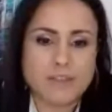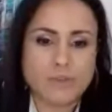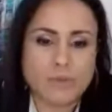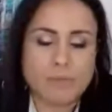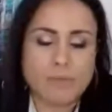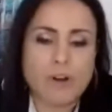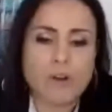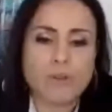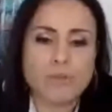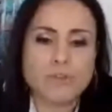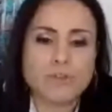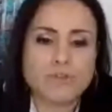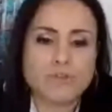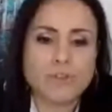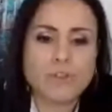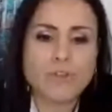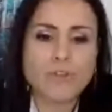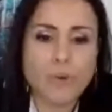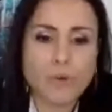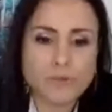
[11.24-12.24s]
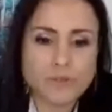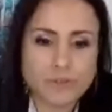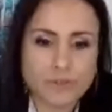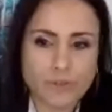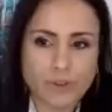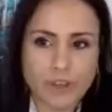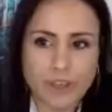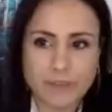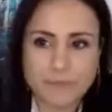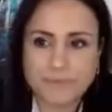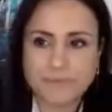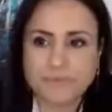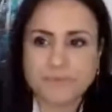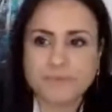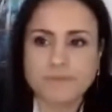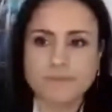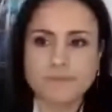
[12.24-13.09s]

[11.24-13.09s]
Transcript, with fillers: insomma, a questo incontro che